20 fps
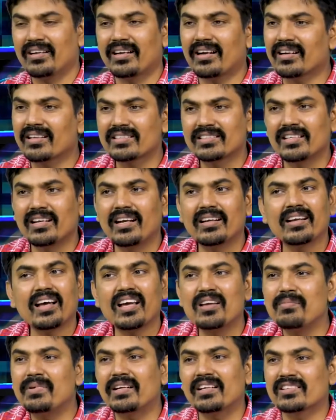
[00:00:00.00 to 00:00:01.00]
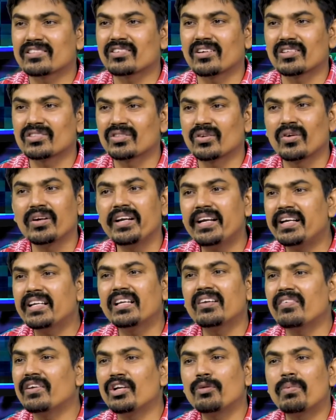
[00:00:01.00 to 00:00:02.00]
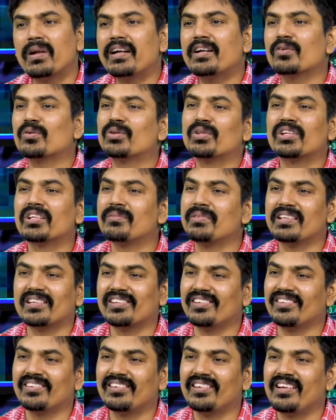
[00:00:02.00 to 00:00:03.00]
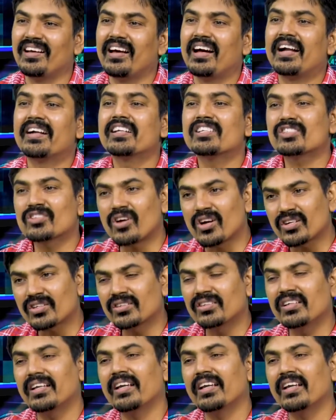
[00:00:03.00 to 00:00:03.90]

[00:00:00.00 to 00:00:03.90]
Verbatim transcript: టాటా hmm. స్టీల్ అంటే హై బీటా స్టాక్స్ రెండింటికి అంటే కుదరదు మీకు అంటే స్టాక్